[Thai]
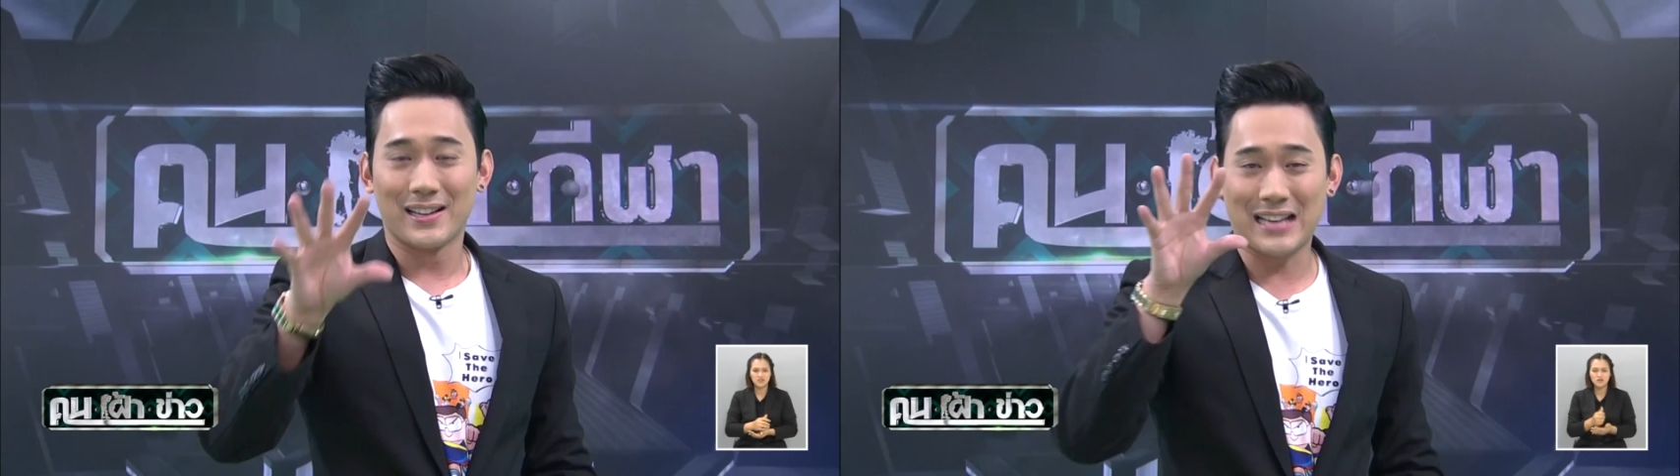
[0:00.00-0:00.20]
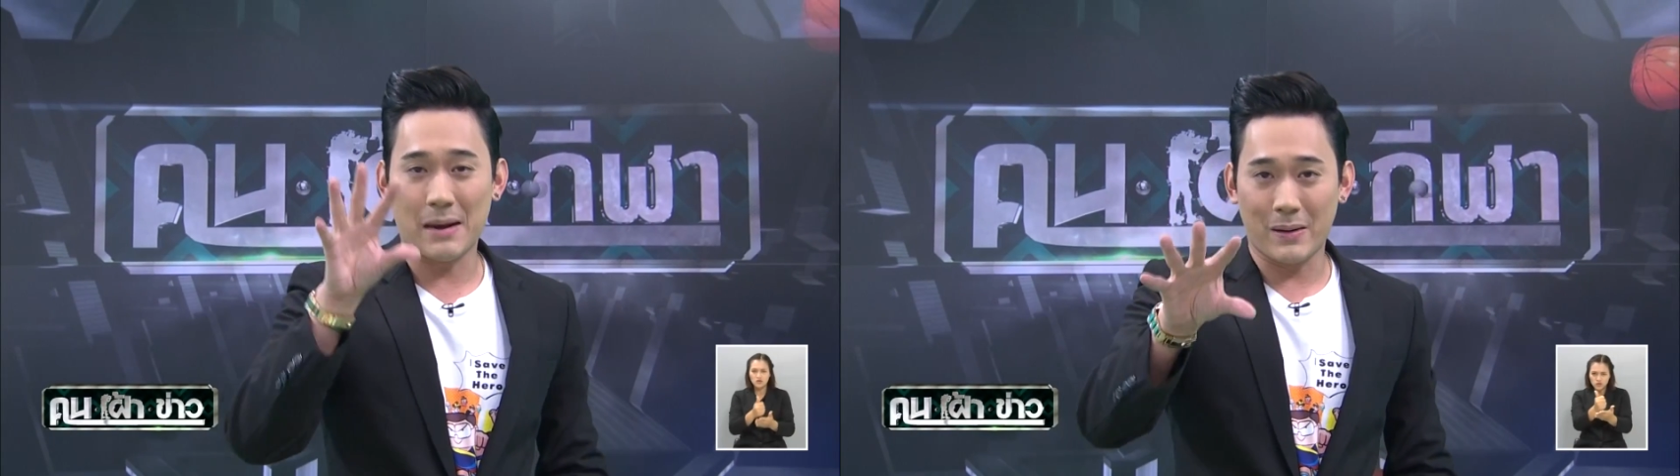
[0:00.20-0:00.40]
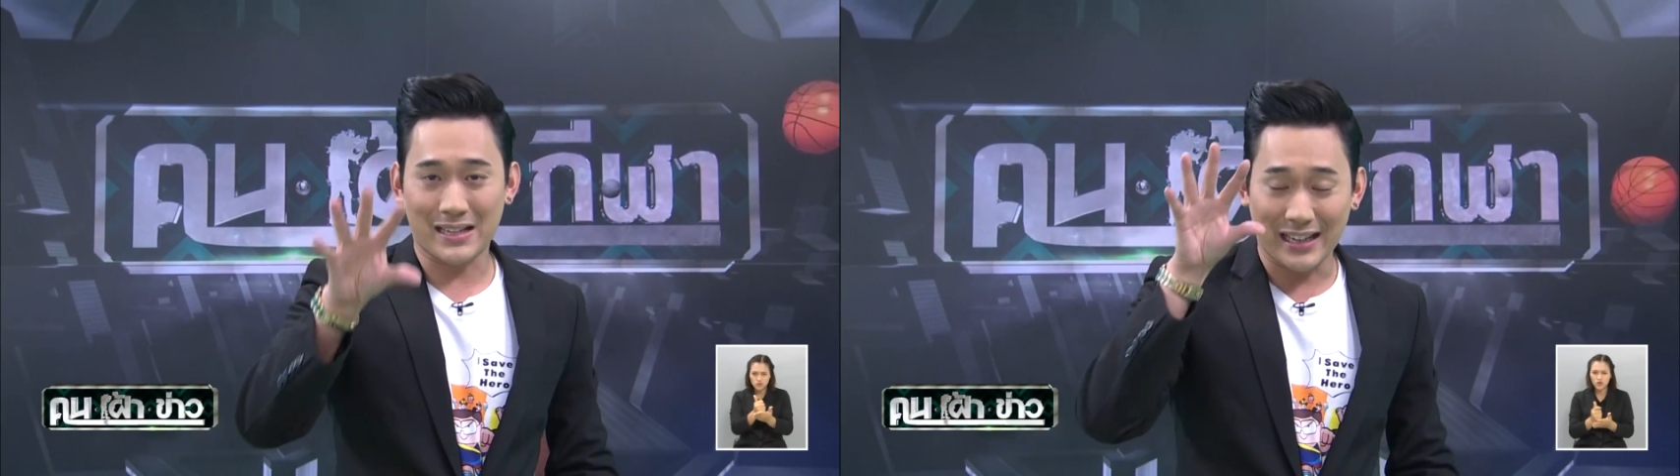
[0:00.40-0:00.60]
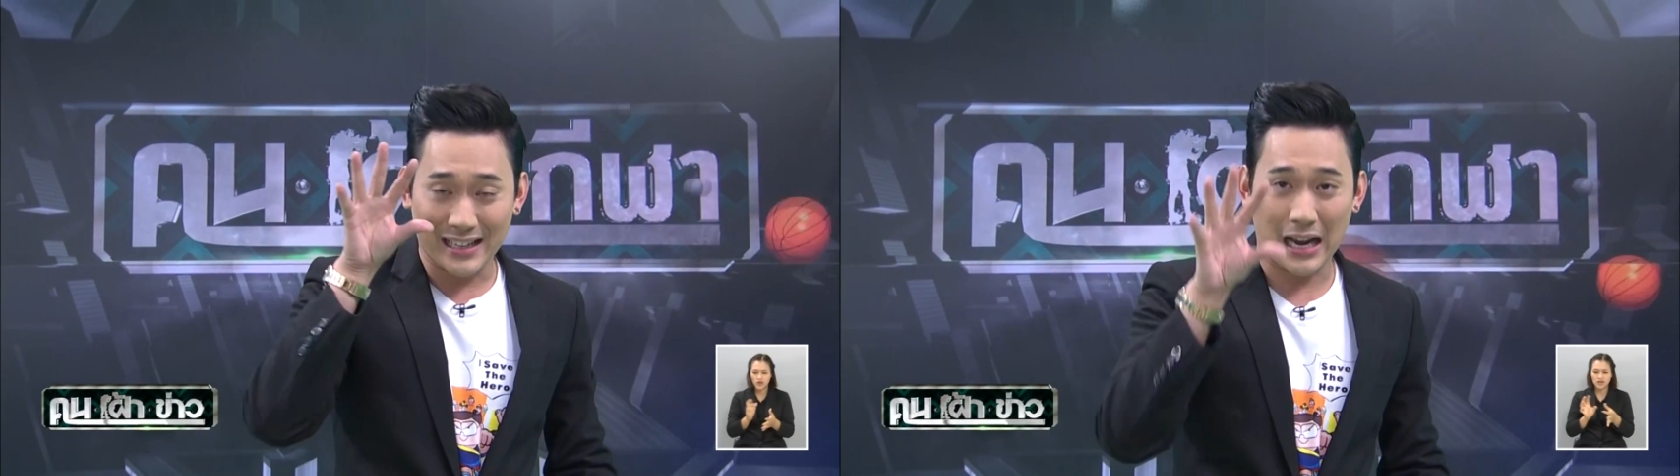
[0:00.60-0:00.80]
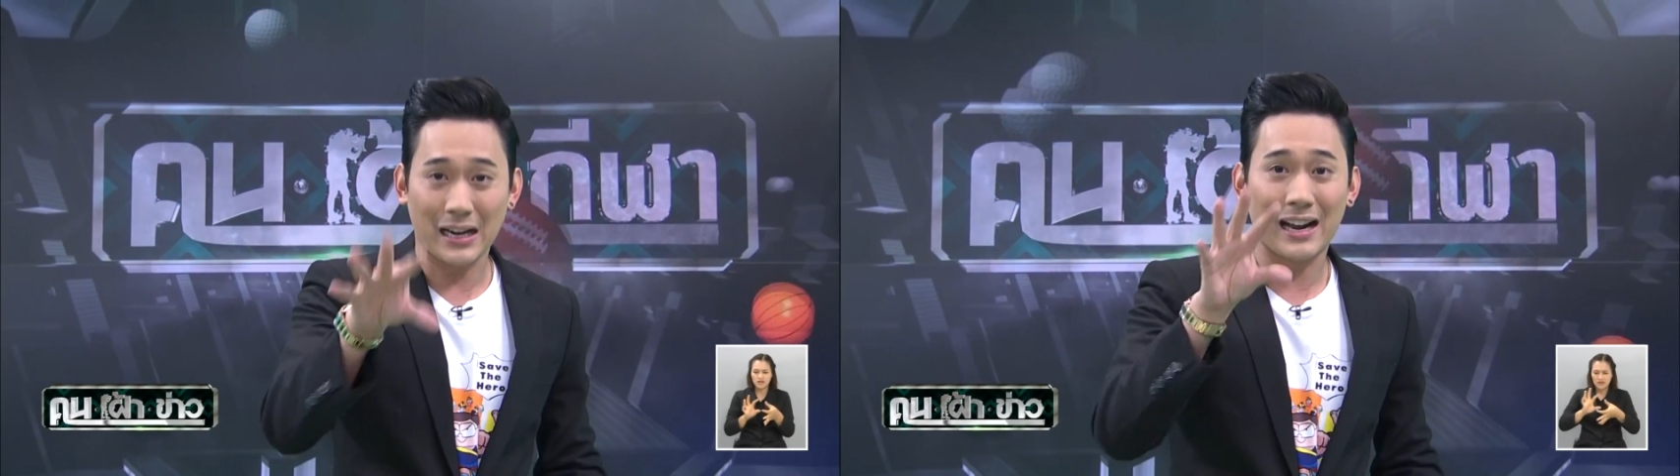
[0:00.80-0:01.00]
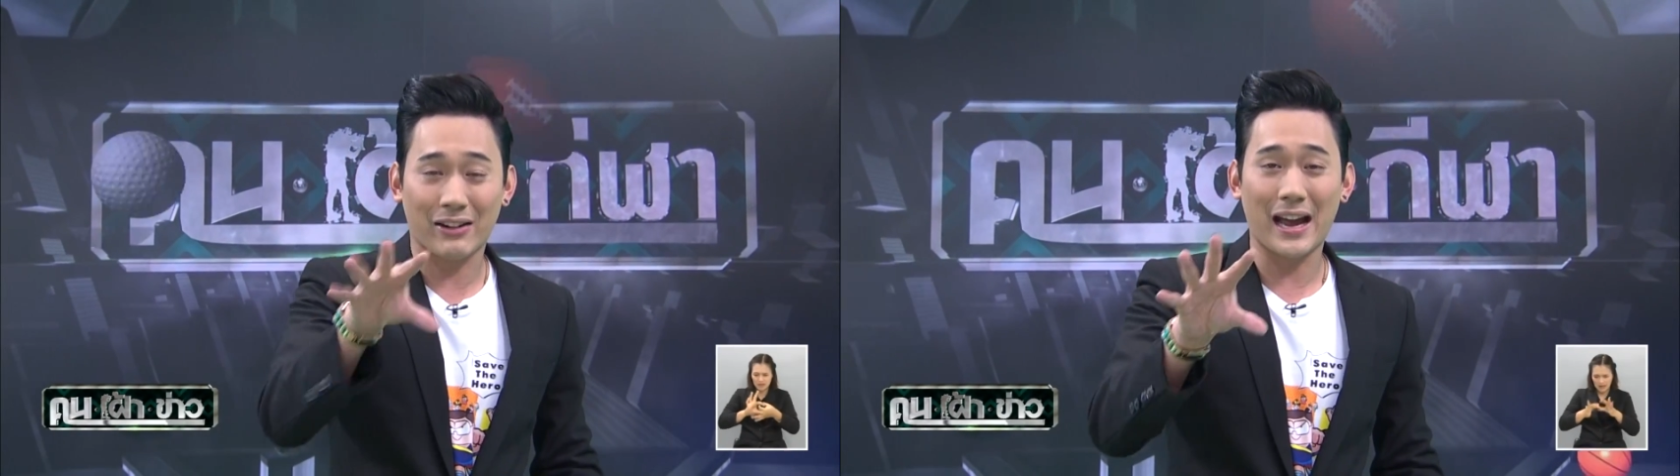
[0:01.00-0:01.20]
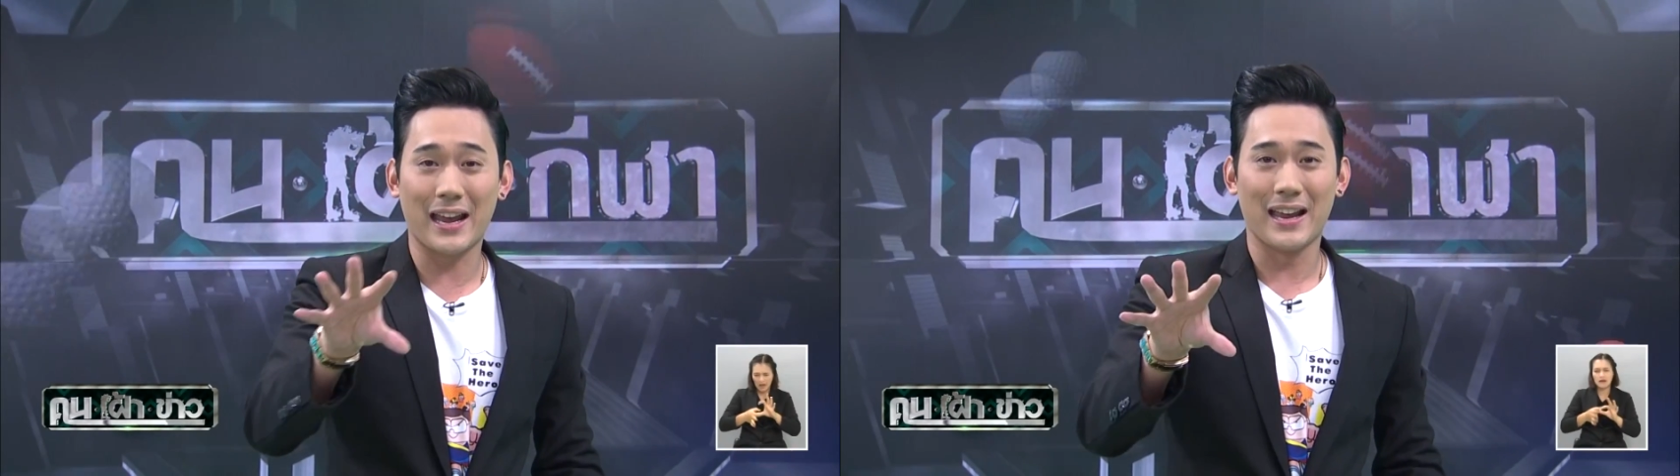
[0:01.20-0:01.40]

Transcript: จะเป็นการแข่งขันอะไร